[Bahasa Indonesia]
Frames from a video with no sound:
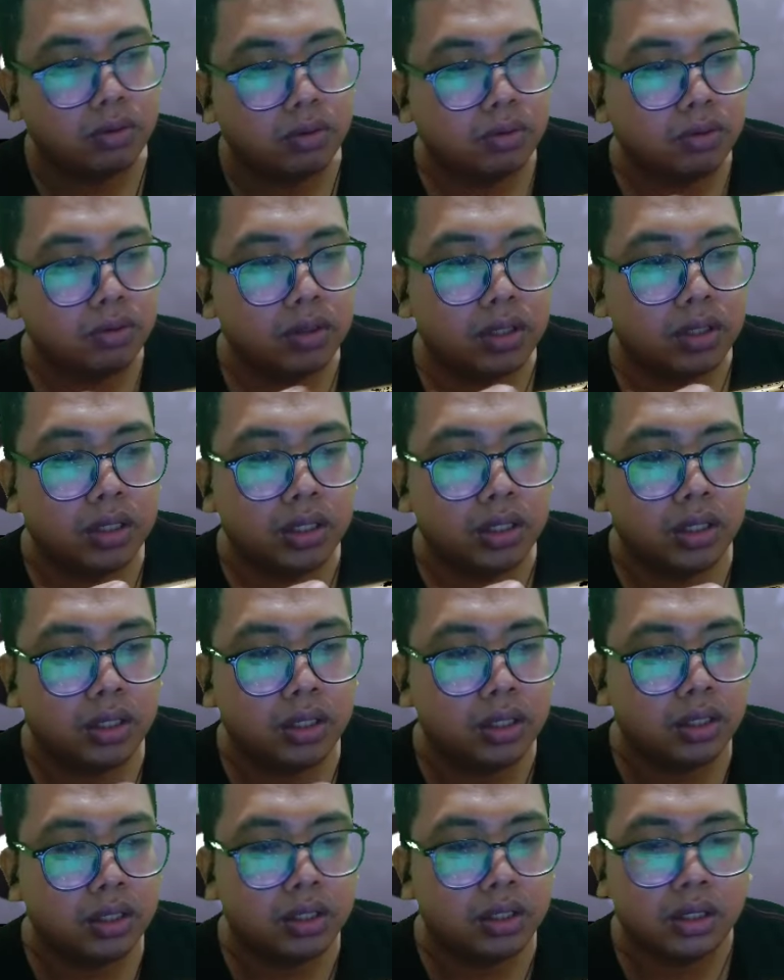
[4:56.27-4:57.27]
oke
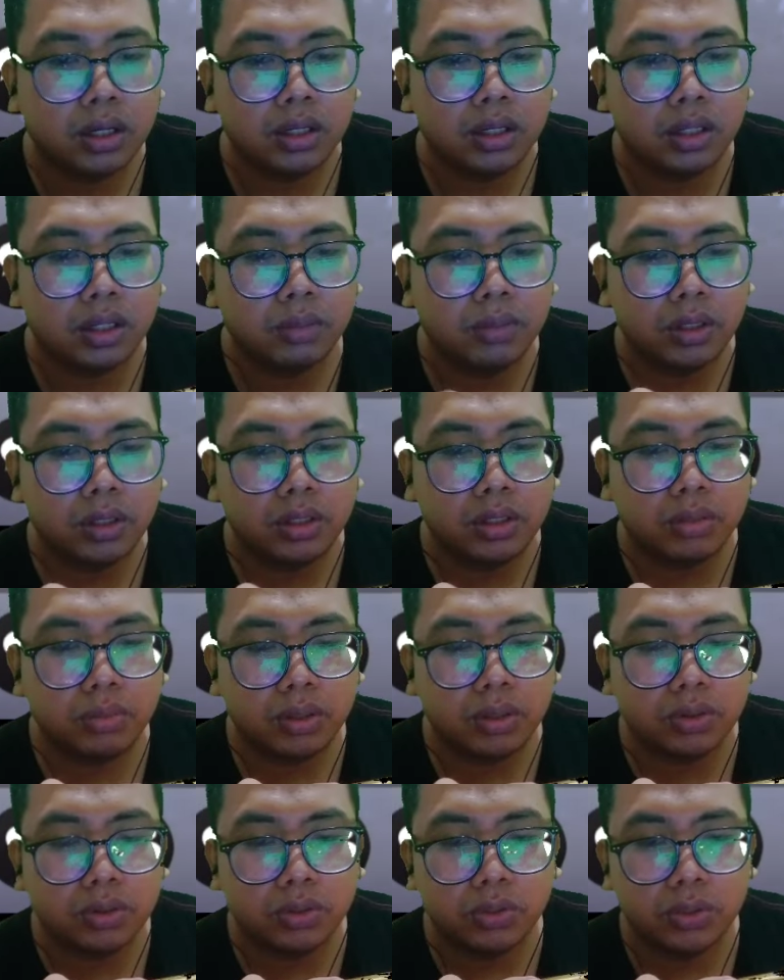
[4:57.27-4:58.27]
sekarang tampilannya
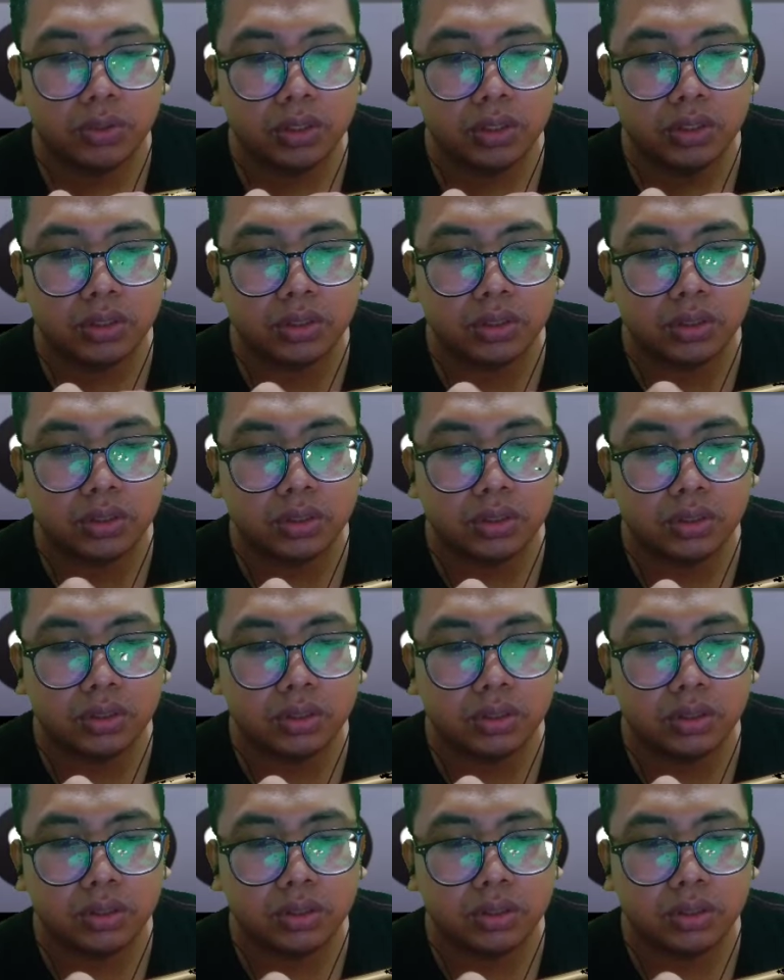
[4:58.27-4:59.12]
bagus banget cok